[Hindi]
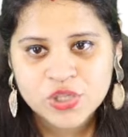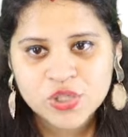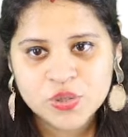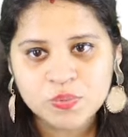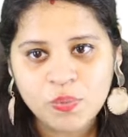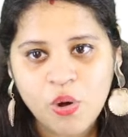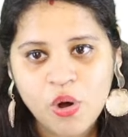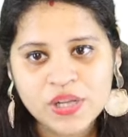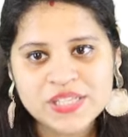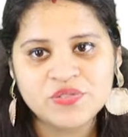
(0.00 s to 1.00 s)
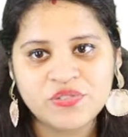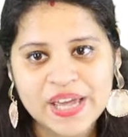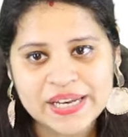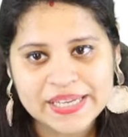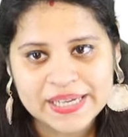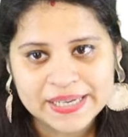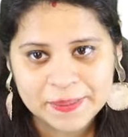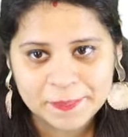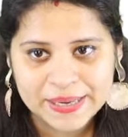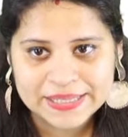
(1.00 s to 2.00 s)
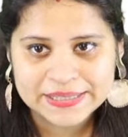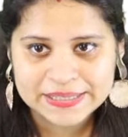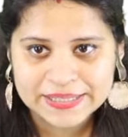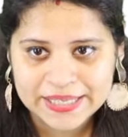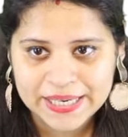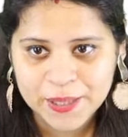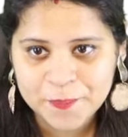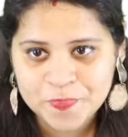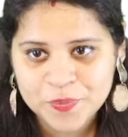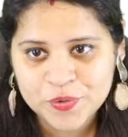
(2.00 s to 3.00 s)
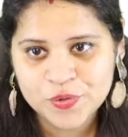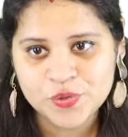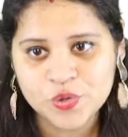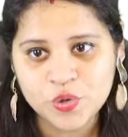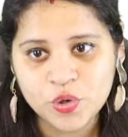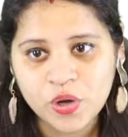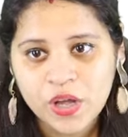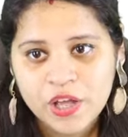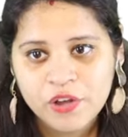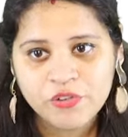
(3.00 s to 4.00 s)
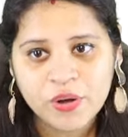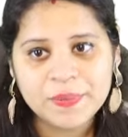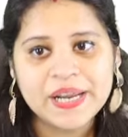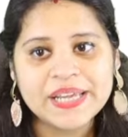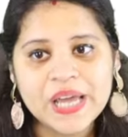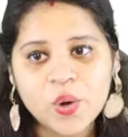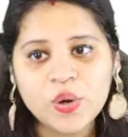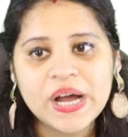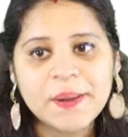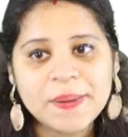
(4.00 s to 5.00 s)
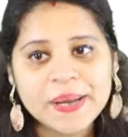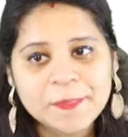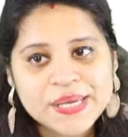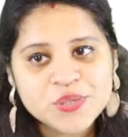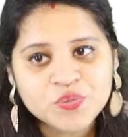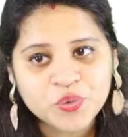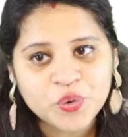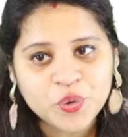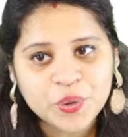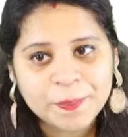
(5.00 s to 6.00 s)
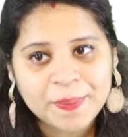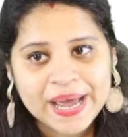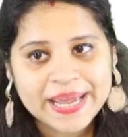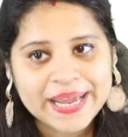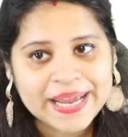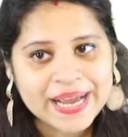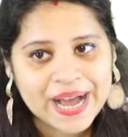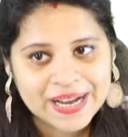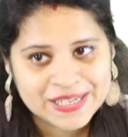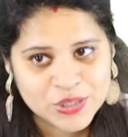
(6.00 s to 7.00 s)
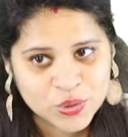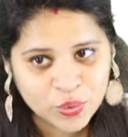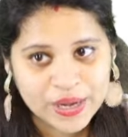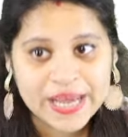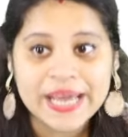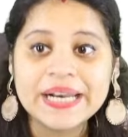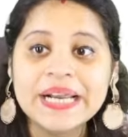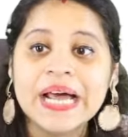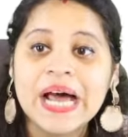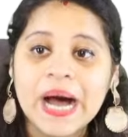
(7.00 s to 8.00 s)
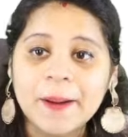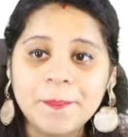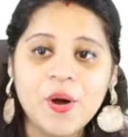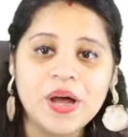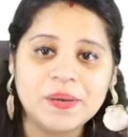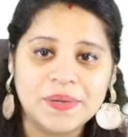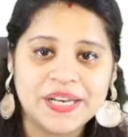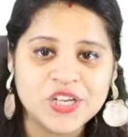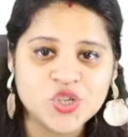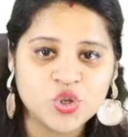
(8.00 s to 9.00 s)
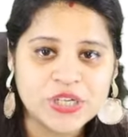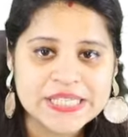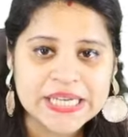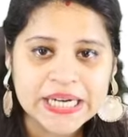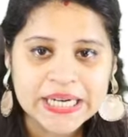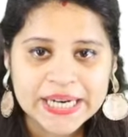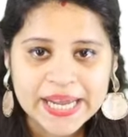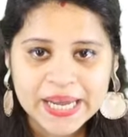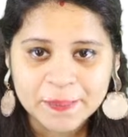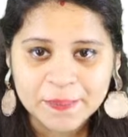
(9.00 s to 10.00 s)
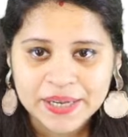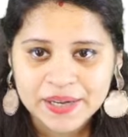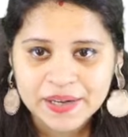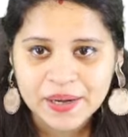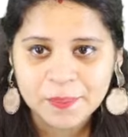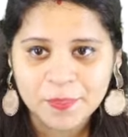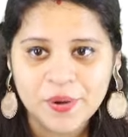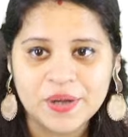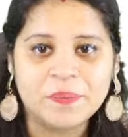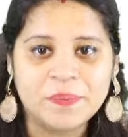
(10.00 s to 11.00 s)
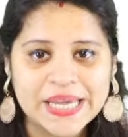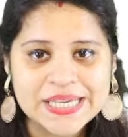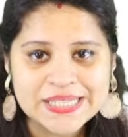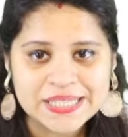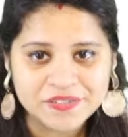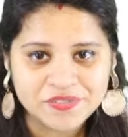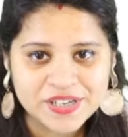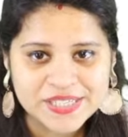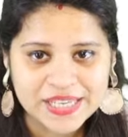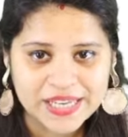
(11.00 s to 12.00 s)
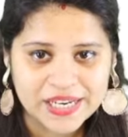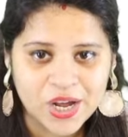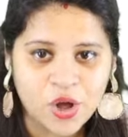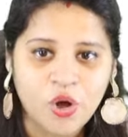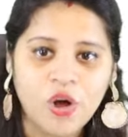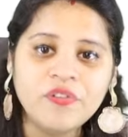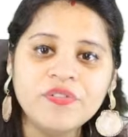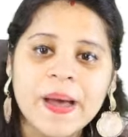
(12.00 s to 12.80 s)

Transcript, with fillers: स्मॉल स्क्वायर की अगर हम बात करें सो so, फॉर्मूला क्या होगा हमारे पास फोर पाई आर स्क्वायर अपॉन में रेशियो किसका करना है हमें अपॉन में सरफेस एरिया ऑफ